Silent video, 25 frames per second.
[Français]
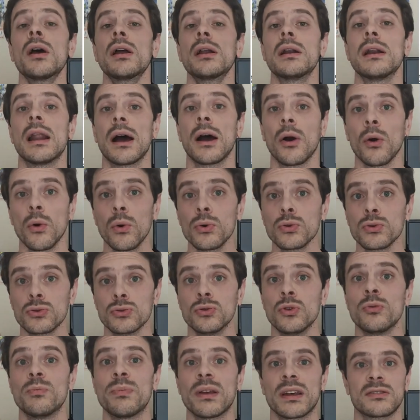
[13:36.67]
la hausse
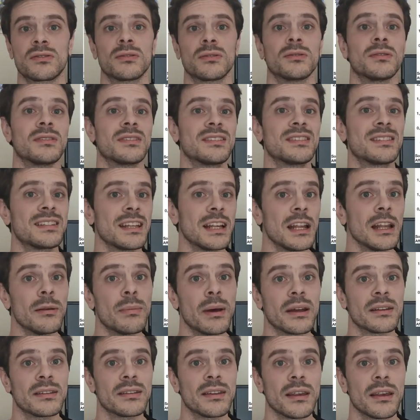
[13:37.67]
de personnes
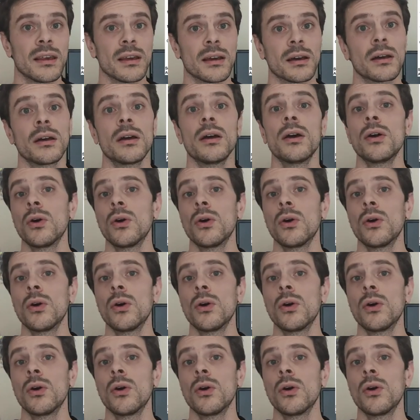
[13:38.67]
célibataires